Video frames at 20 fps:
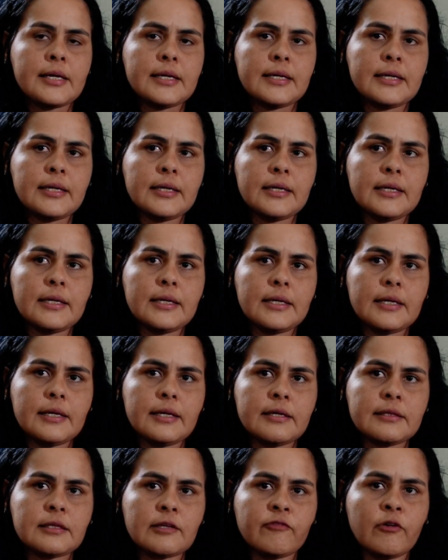
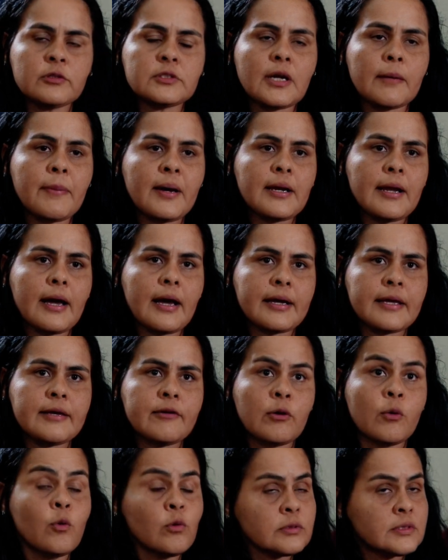que vão trabalhar,
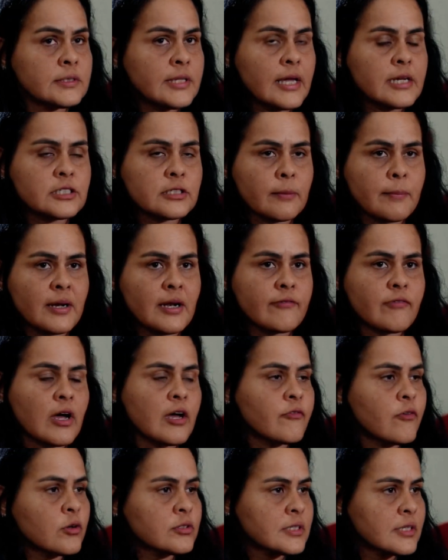que um deles trabalhava a
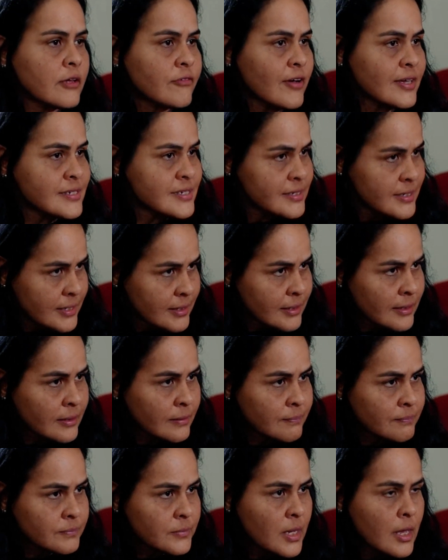revolta da
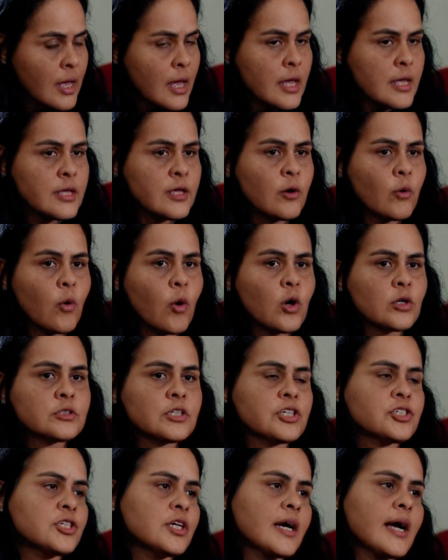vacina e
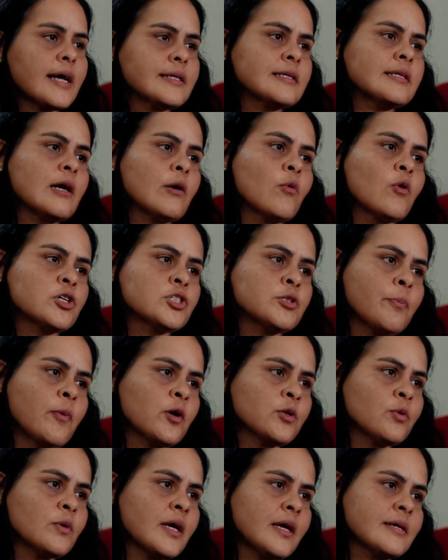outro a chegada da corte
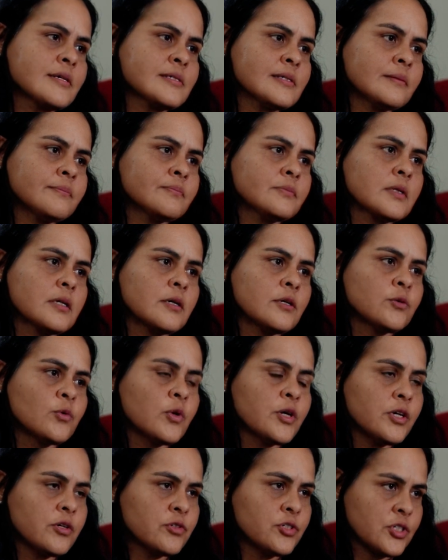portuguesa no
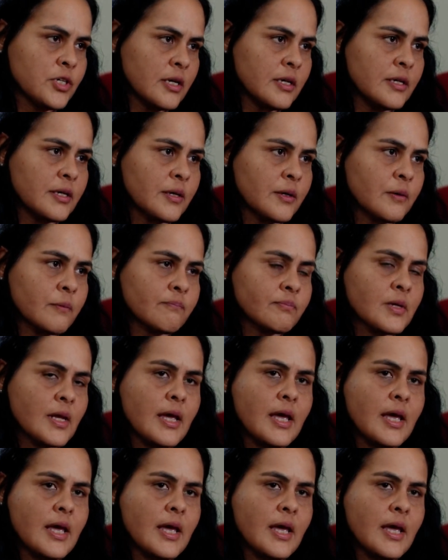Rio de Janeiro.